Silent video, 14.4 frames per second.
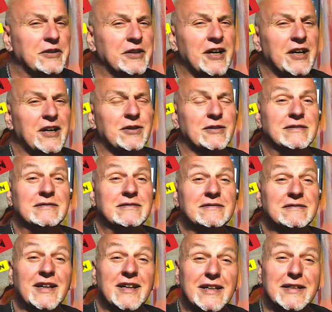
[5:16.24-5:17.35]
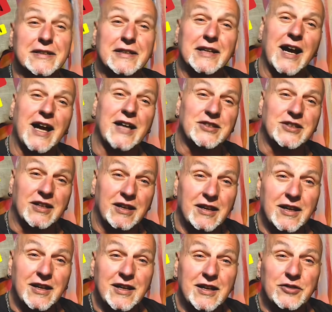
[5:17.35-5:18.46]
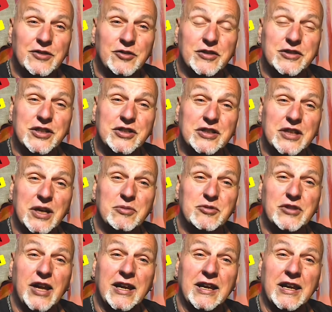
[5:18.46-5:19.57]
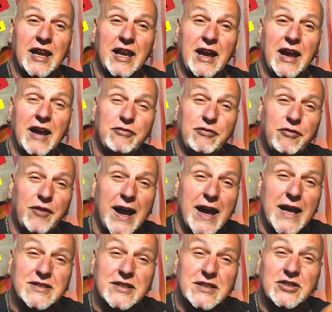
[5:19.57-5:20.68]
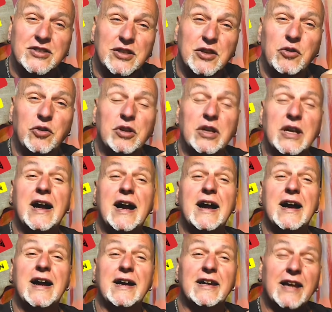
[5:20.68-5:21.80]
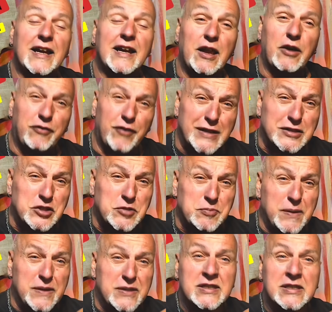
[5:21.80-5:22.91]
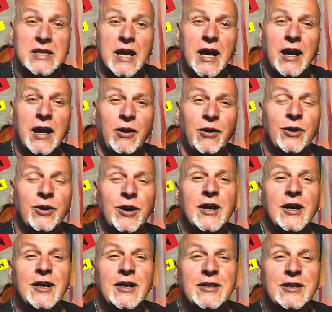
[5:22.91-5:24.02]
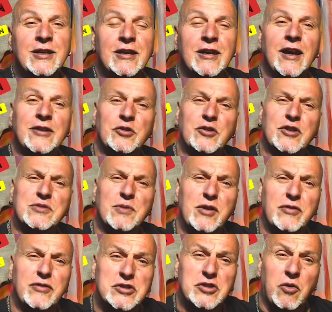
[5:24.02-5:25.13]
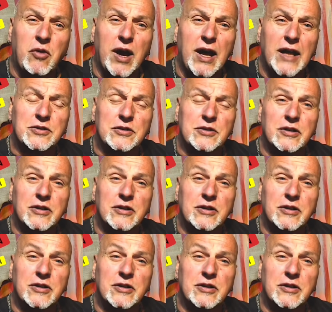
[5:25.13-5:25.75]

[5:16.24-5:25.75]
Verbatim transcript: Não, na realidade, nós estamos naquela fase singular, naquela fase especial, que é 2024.